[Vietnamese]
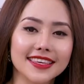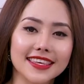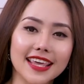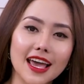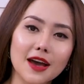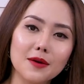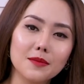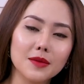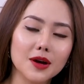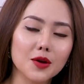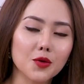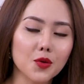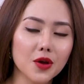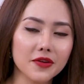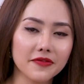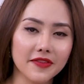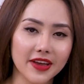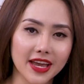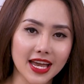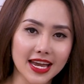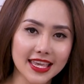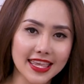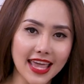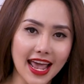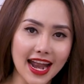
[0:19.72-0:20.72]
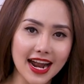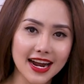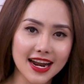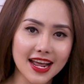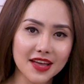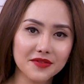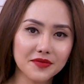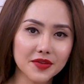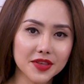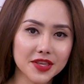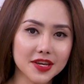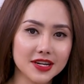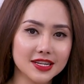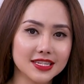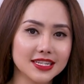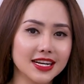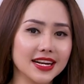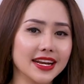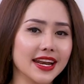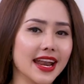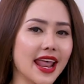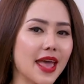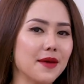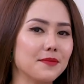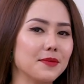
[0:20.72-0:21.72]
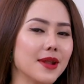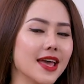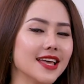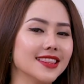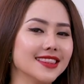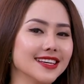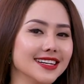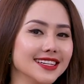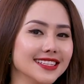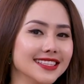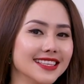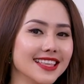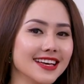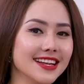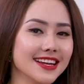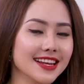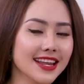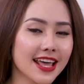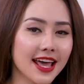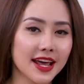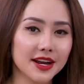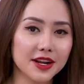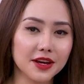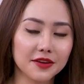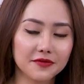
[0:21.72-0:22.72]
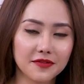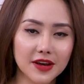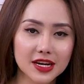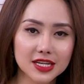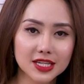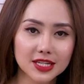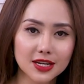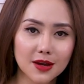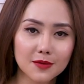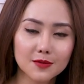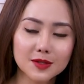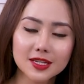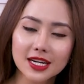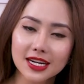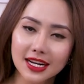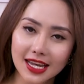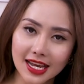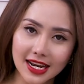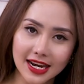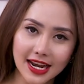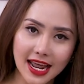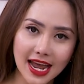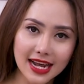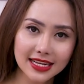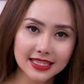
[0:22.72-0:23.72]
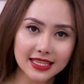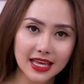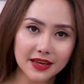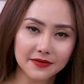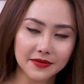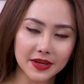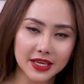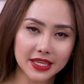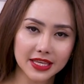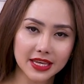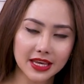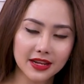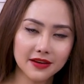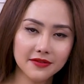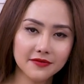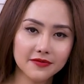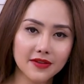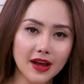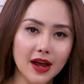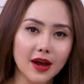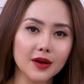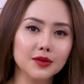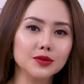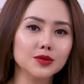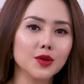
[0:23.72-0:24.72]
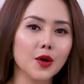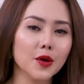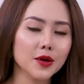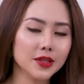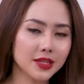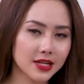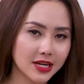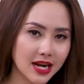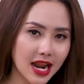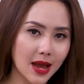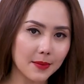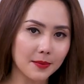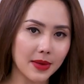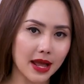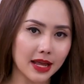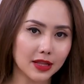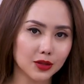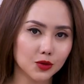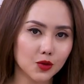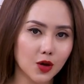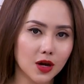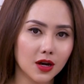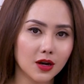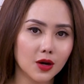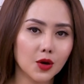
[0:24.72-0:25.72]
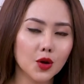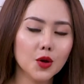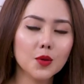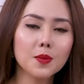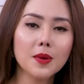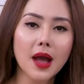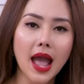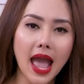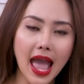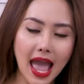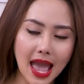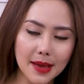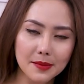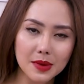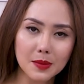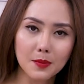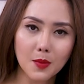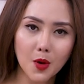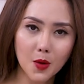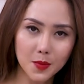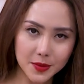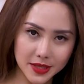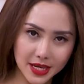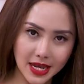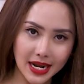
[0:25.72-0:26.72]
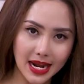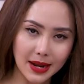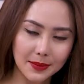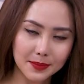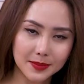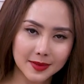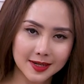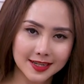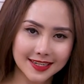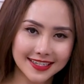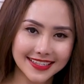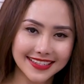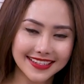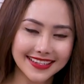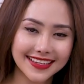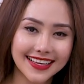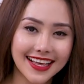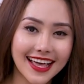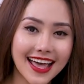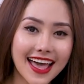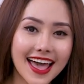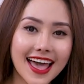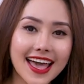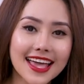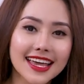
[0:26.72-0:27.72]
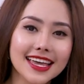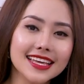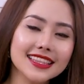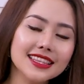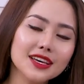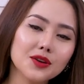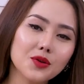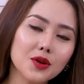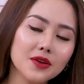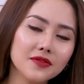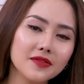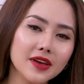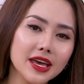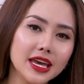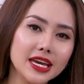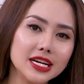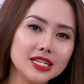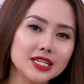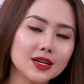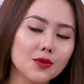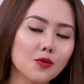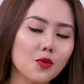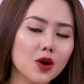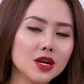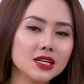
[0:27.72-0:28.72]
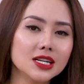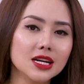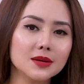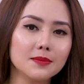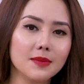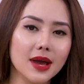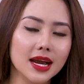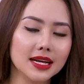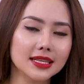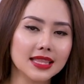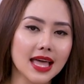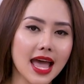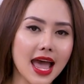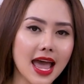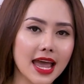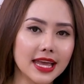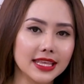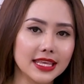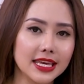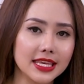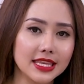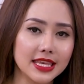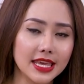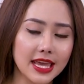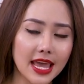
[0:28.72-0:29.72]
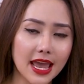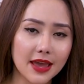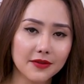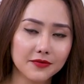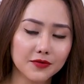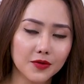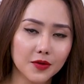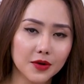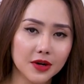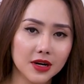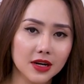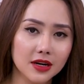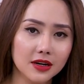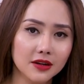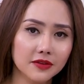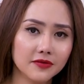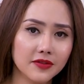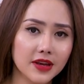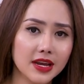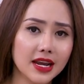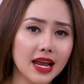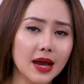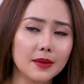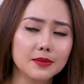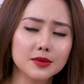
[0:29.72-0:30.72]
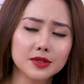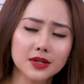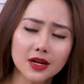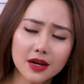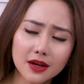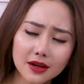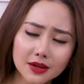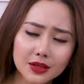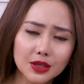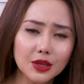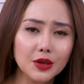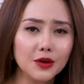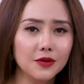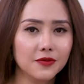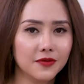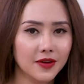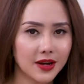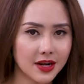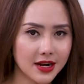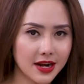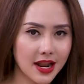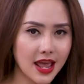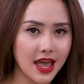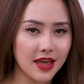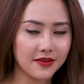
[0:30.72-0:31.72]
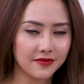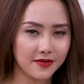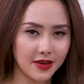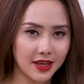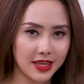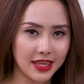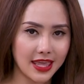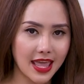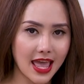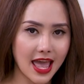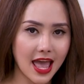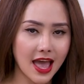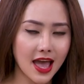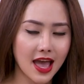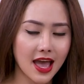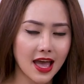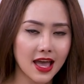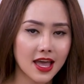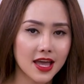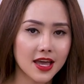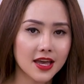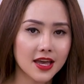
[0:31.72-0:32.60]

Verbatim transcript: Chào mừng quý vị khán giả đã đến với chương trình Đẹp để tự tin được phát sóng trên kênh HTV9 vào tối thứ Năm hàng tuần lúc 21h50. Kính thưa quý vị, trong quá trình mang thai thì chị em phụ nữ phải gặp rất nhiều vấn đề về da